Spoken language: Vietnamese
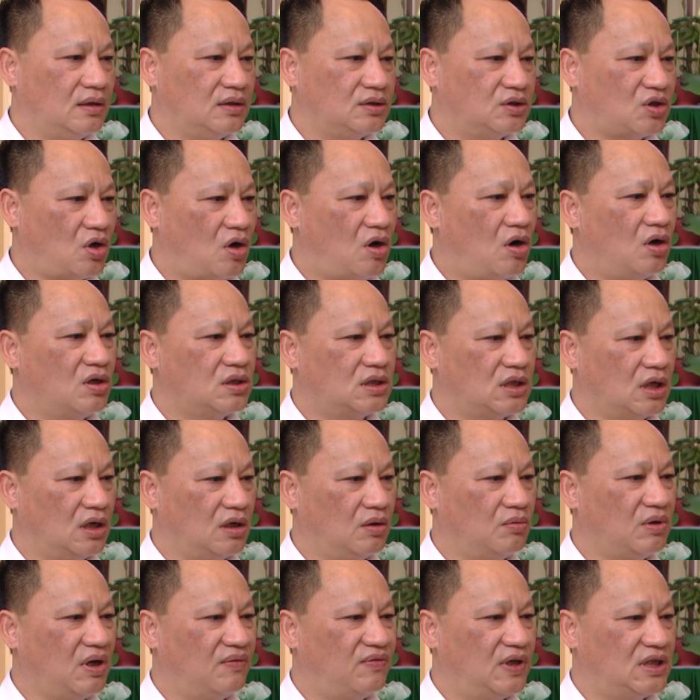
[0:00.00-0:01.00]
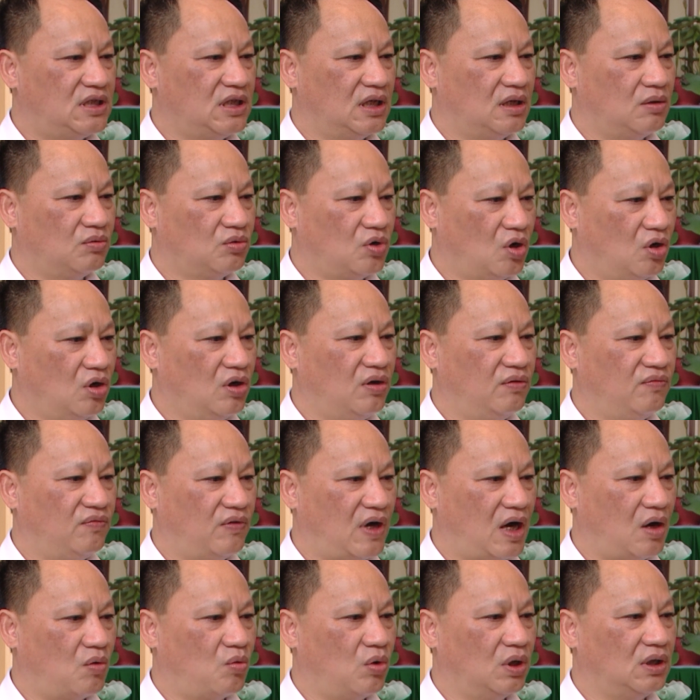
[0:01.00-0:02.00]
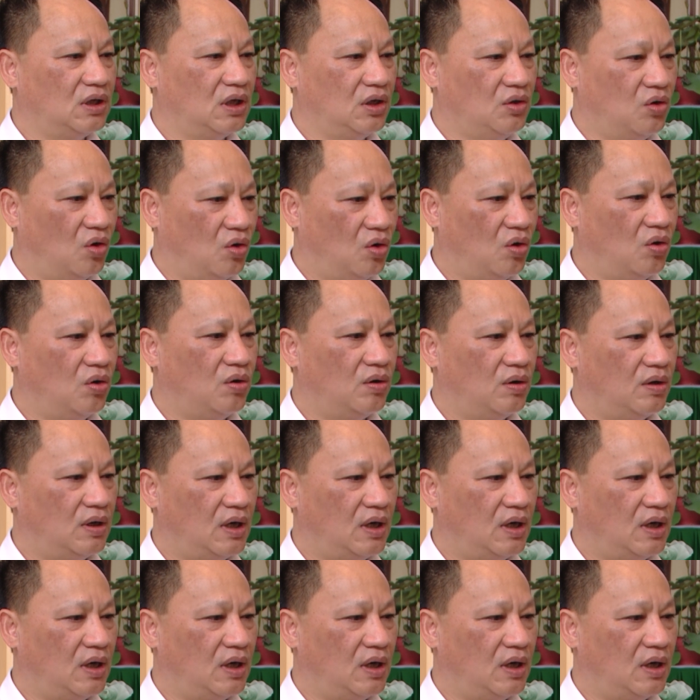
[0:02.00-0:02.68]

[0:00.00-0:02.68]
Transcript: do Sở Nông nghiệp Phát triển Nông thôn và quận Tây Hồ